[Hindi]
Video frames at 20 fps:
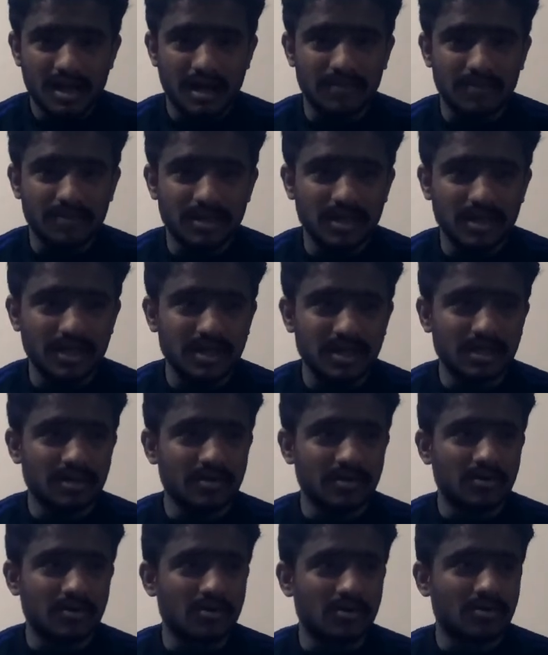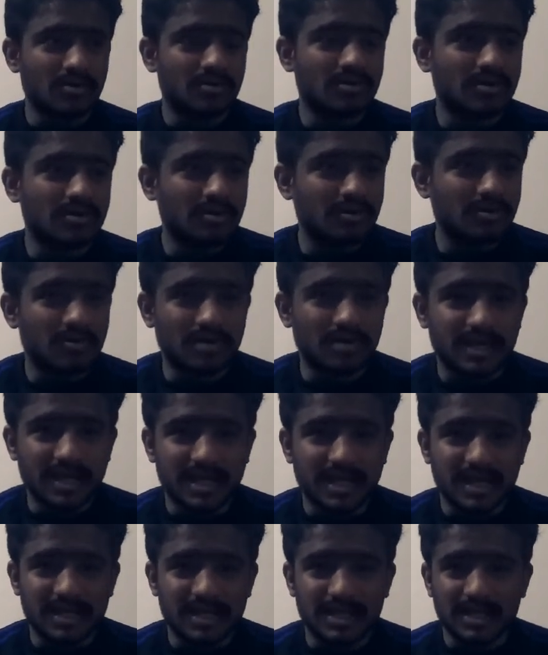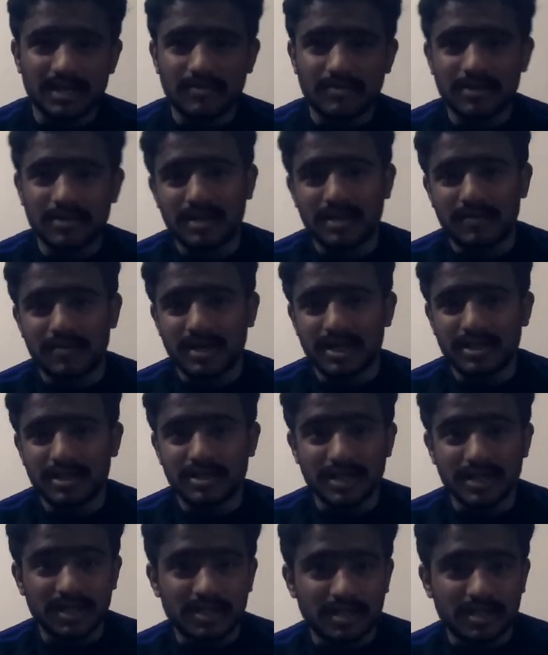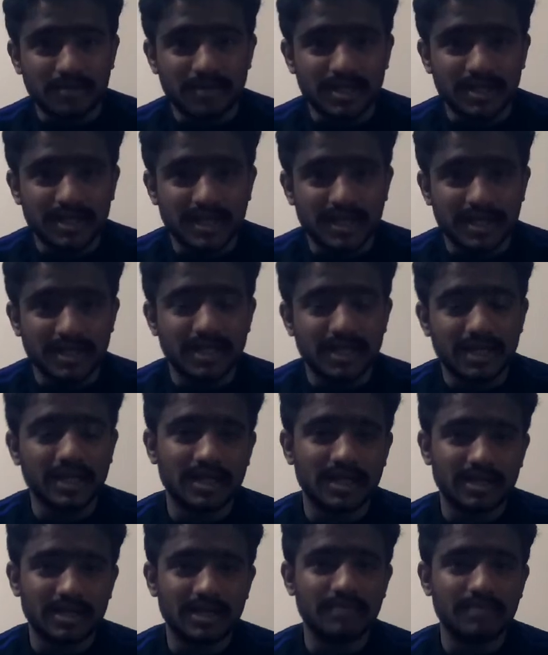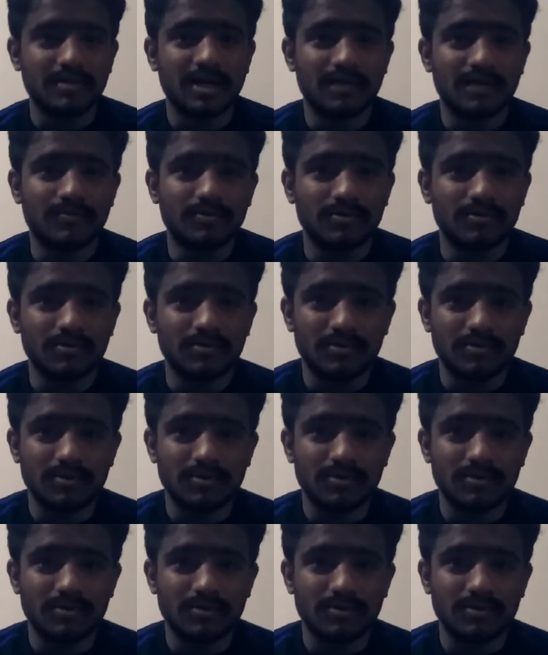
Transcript: अभी लोगों लोग ये कहते हैं कि भैया हमारे झट से बढ़ जाएंगे एक ही मैं आपको